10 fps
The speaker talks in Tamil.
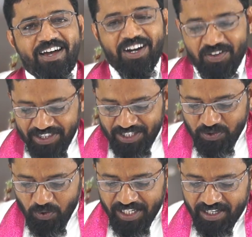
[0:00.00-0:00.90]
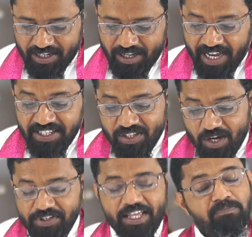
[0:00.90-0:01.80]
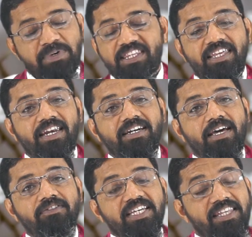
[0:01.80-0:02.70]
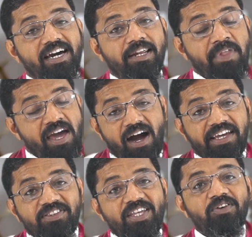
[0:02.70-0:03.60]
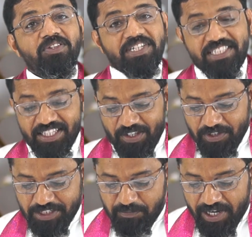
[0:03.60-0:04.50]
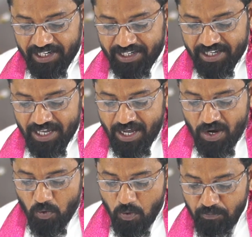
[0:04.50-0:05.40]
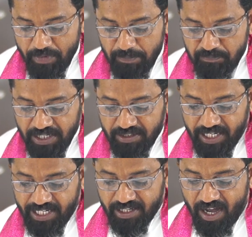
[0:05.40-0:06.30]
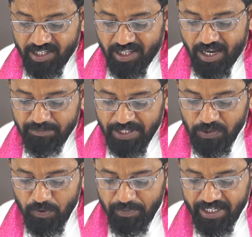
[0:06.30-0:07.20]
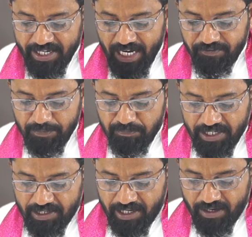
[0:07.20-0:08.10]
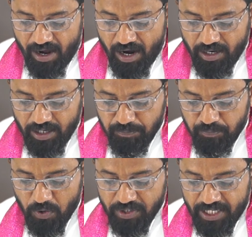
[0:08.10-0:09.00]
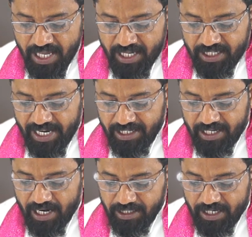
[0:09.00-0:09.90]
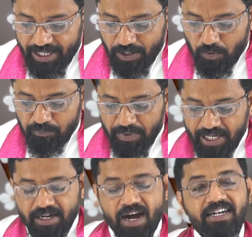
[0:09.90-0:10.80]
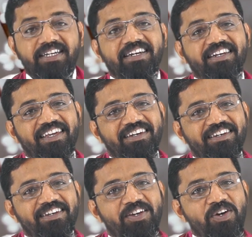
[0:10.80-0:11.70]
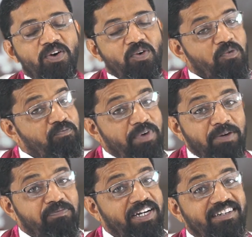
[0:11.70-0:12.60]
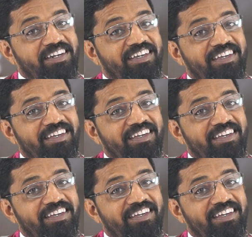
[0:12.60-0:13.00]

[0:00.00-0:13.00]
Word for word: அங்கே வந்து சொல்கிறார் ஐந்தாவது நாற்பத்தி இரண்டாவது அதிகாரம் ஐந்தாவது வசனத்தை கொஞ்சம் பாருங்க உம்மை பற்றி காதால் மட்டுமே கேள்விப்பட்டேன் ஆனால் இப்போது என் கண்களை உம்மை காண்கின்றேன் உம்மை பற்றி